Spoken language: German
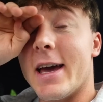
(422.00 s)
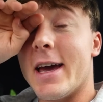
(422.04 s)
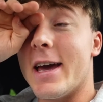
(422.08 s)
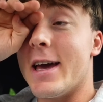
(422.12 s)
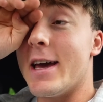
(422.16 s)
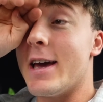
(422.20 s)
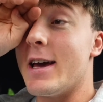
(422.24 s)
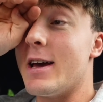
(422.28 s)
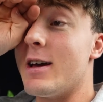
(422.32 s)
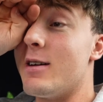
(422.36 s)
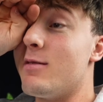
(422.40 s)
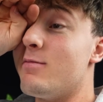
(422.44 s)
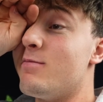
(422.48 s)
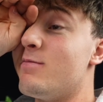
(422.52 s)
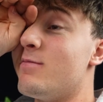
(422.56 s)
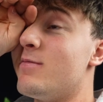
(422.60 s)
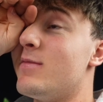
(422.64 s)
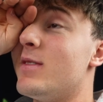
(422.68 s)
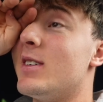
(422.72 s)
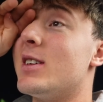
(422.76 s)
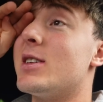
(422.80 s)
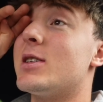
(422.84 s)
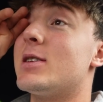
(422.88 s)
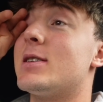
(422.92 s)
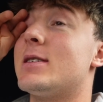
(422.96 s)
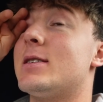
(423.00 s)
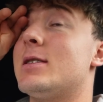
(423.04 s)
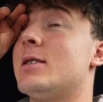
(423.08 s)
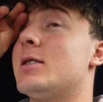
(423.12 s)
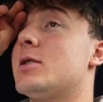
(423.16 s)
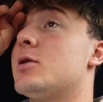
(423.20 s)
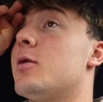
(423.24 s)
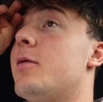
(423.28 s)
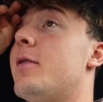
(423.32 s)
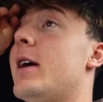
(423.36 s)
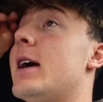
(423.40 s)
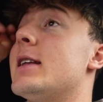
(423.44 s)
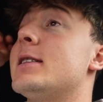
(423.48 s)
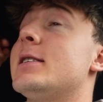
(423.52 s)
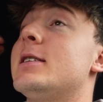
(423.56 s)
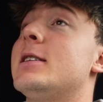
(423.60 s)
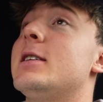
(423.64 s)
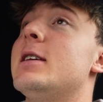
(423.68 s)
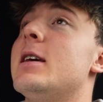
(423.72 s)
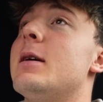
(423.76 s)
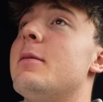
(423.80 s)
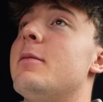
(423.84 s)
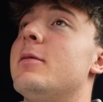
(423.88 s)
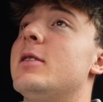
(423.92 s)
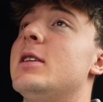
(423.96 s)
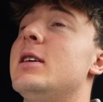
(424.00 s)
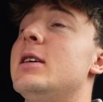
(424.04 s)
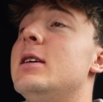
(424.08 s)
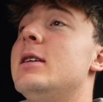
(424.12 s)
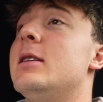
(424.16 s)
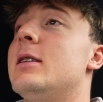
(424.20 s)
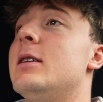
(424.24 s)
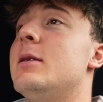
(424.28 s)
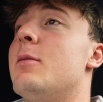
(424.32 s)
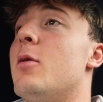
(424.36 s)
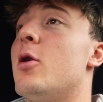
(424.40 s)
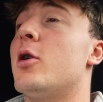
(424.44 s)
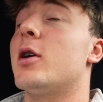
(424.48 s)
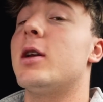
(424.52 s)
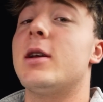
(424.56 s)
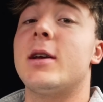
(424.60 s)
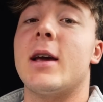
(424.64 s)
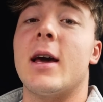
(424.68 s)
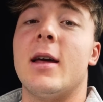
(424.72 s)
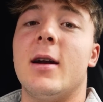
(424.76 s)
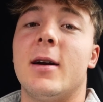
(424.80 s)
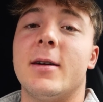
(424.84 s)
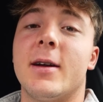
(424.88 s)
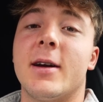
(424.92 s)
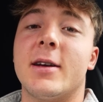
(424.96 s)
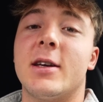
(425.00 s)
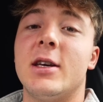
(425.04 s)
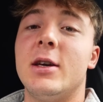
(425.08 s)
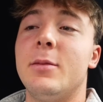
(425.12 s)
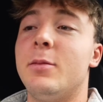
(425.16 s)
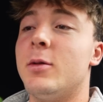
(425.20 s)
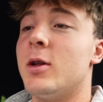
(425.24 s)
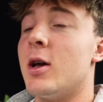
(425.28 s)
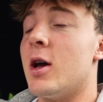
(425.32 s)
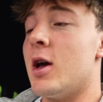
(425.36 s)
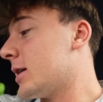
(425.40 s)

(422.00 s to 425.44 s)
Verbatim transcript: ähm, sofern sich die, die, die Möglichkeit halt ergibt.